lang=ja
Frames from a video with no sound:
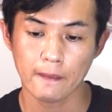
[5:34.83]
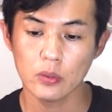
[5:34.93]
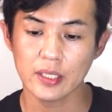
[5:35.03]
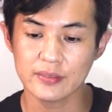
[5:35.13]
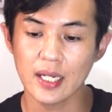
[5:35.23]

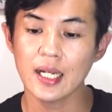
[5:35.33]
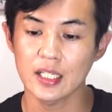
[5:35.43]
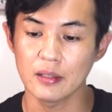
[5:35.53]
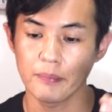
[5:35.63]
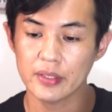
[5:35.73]
ほいでさら
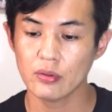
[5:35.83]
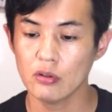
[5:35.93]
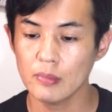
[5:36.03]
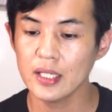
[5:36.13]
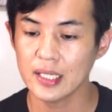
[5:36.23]
に
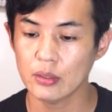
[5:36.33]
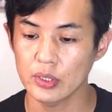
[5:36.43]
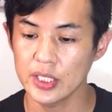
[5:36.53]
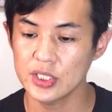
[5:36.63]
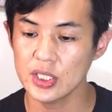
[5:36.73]
メトロマリナの
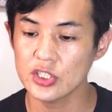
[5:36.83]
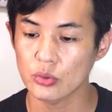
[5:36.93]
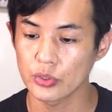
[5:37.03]
1日